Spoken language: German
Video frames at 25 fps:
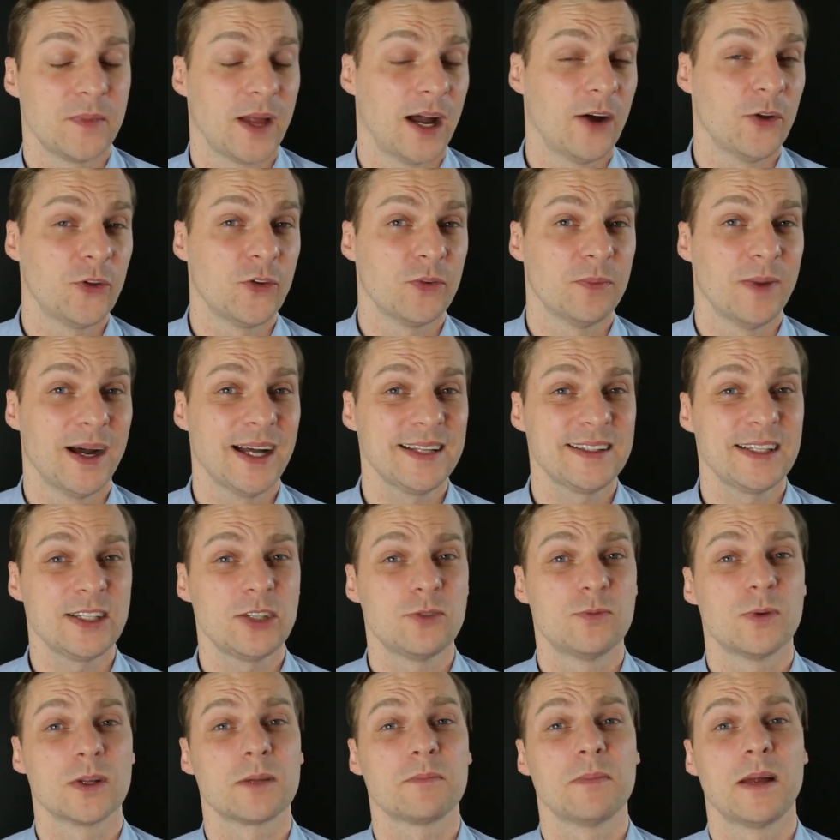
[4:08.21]

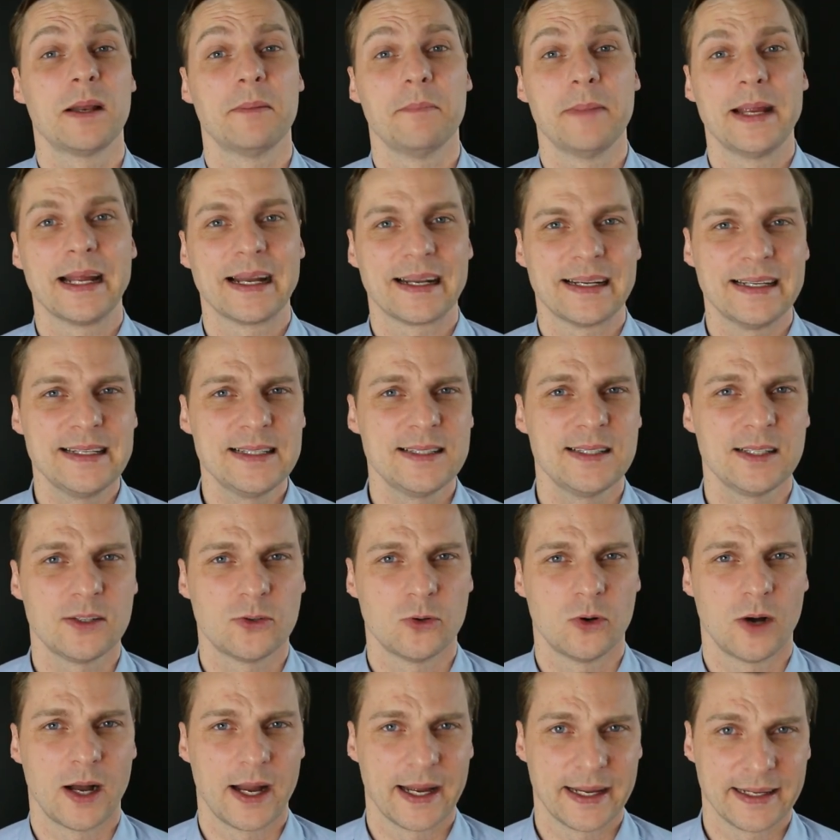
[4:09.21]
Automatisch wird man mehr
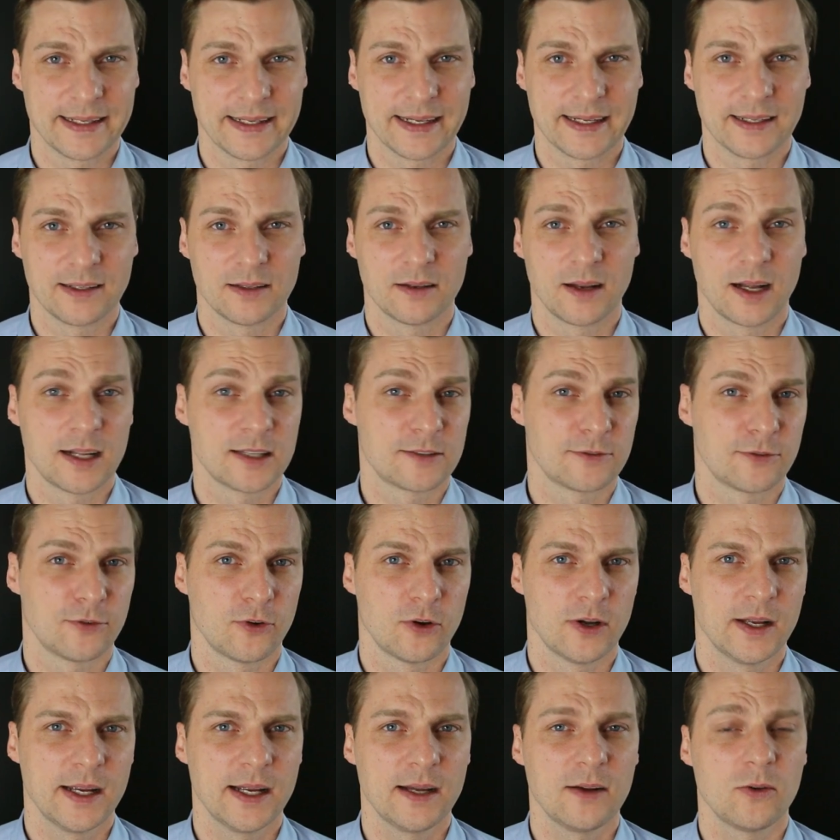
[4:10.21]
Risiko eingehen als
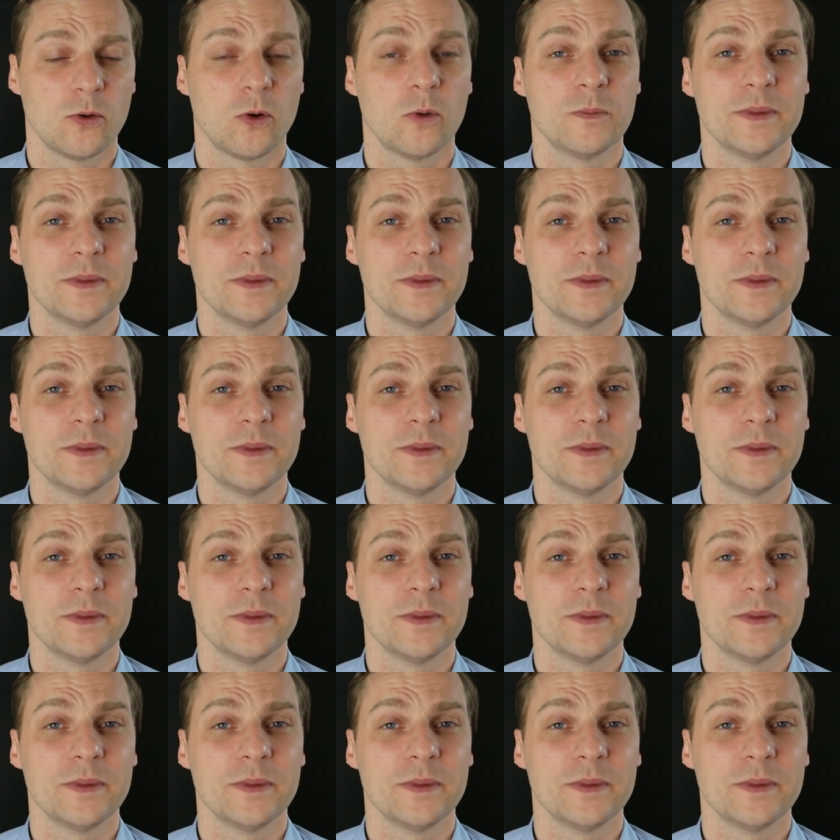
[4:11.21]
vorher,